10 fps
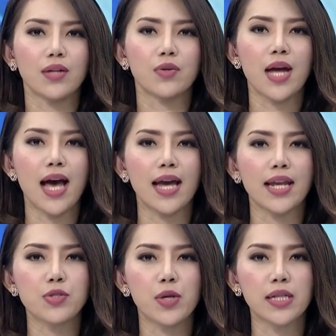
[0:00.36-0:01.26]
การค้นหา
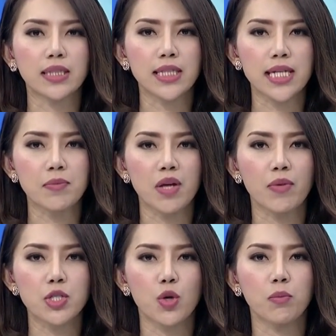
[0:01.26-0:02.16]
และช่วยเหลือทีม
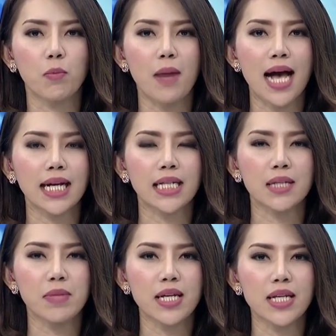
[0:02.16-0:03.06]
เยาวชนหมู่ป่าอะ
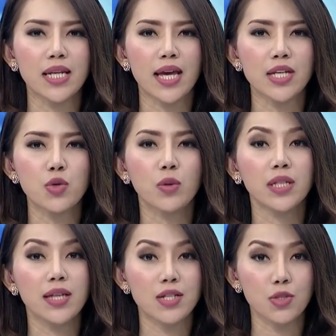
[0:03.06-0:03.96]
คาเดมี่ในช่วง
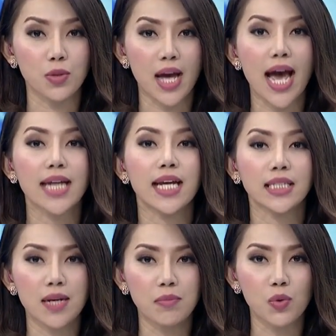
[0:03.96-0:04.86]
ที่ยังสูญหายใน
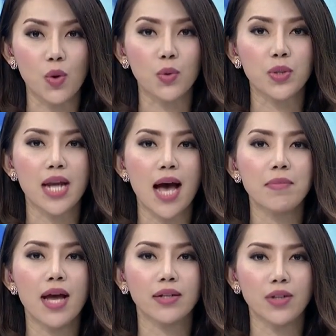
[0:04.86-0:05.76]
ถ้ำหลวงขุน
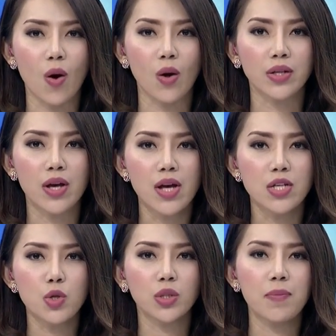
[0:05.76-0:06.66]
น้ำนางนอน
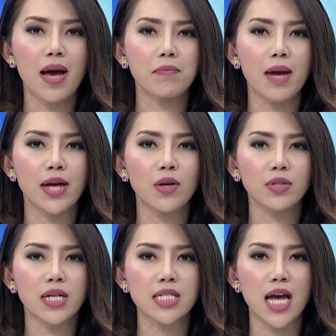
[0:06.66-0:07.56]
ช่วงที่ผ่านมาน
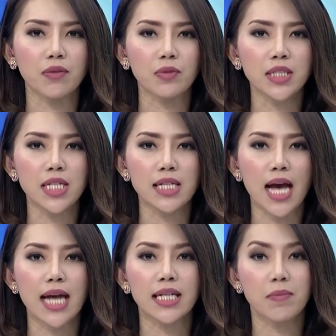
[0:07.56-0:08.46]
อกเหนือจากวิธี
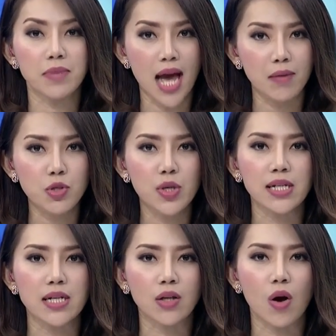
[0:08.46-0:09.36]
การดำน้ำช่
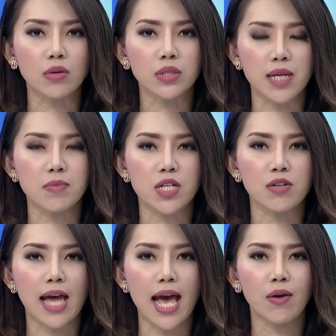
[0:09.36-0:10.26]
วยเหลือของทีม
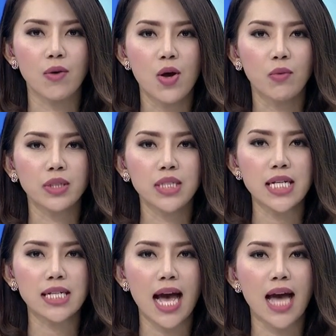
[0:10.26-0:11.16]
ซิลแล้ววิ
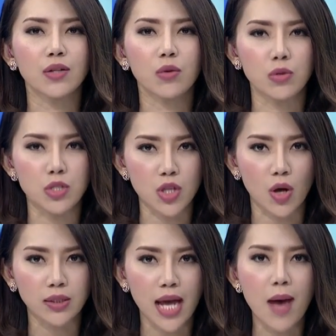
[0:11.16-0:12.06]
ธีการขุด
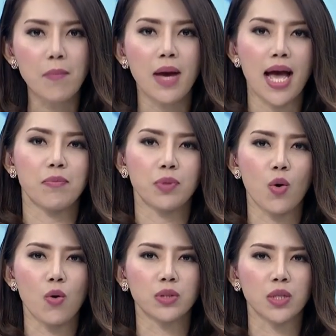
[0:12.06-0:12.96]
เจาะถ้ำหาโพ
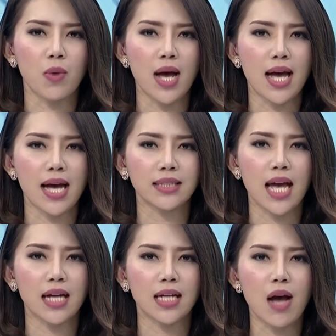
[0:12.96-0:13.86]
รงหรือว่าหา
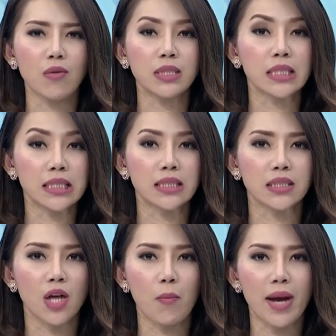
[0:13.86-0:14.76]
ทางเข้า
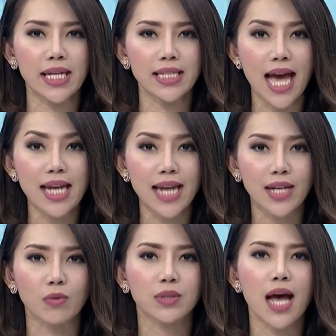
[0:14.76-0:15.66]
อื่นๆ เข้าไปด้าน
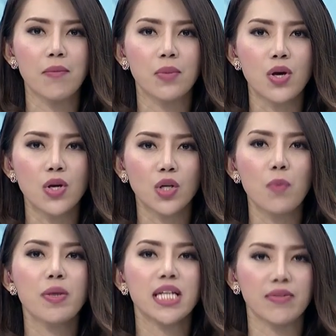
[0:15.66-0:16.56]
ในของ
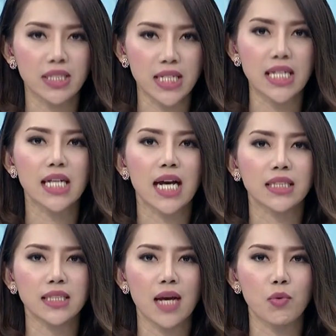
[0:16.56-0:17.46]
ถ้ำก็เป็นอีกวิธีนะ
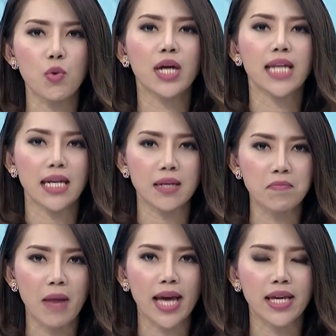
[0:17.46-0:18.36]
คะที่ทำคู่ขนาน
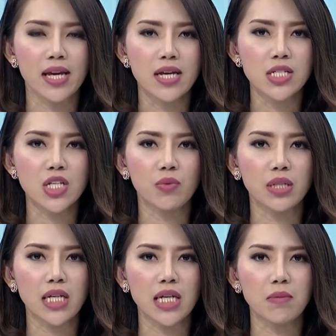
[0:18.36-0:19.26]
กันไป ซึ่ง
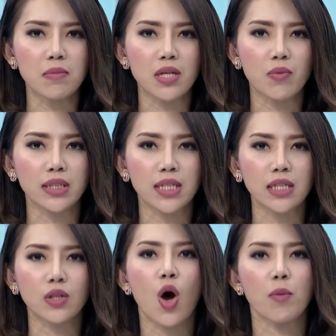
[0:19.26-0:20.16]
วันนี้มีเว
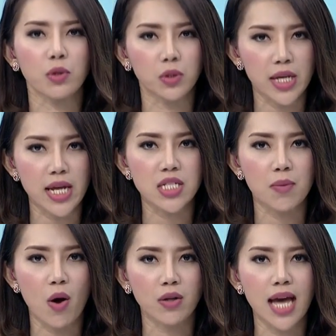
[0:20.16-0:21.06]
ทีถอดบทเรียน
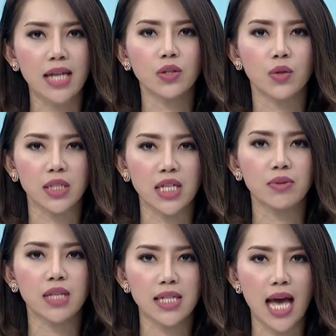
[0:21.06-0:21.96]
เฉพาะด้านธรณี
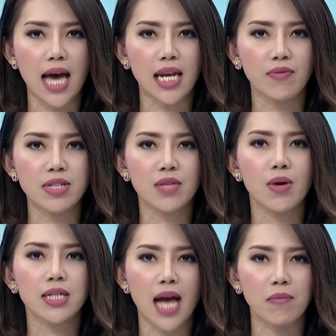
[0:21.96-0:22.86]
วิทยาและวิศ
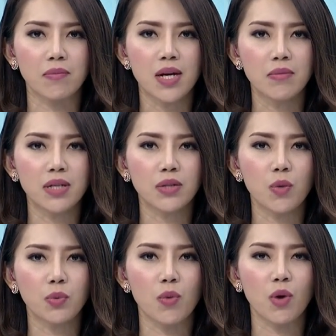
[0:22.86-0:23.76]
วกรรมเพื่อ
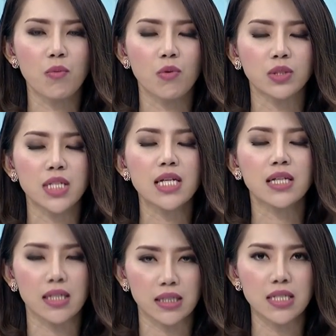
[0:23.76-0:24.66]
รวบรวมข้อมูลที่
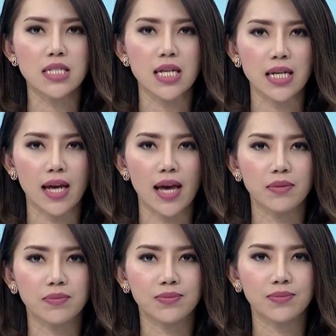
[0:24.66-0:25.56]
เกิดขึ้นจริงค่ะ